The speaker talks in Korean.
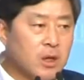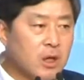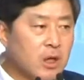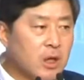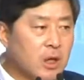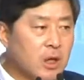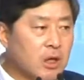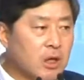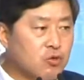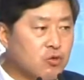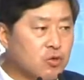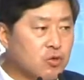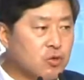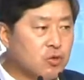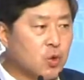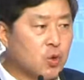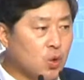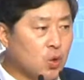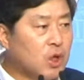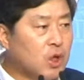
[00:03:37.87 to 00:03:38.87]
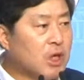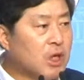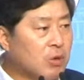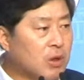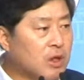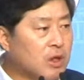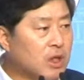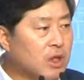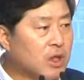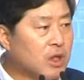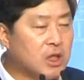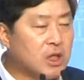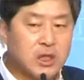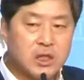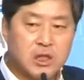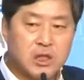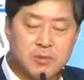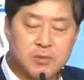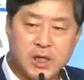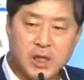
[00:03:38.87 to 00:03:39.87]
아, 군 교육기관들이
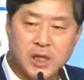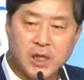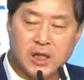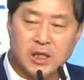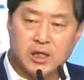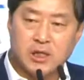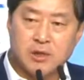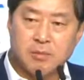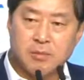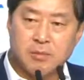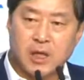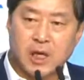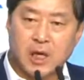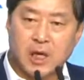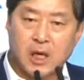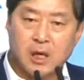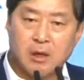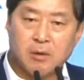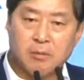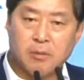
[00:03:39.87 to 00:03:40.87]
지금 세계 있습니다.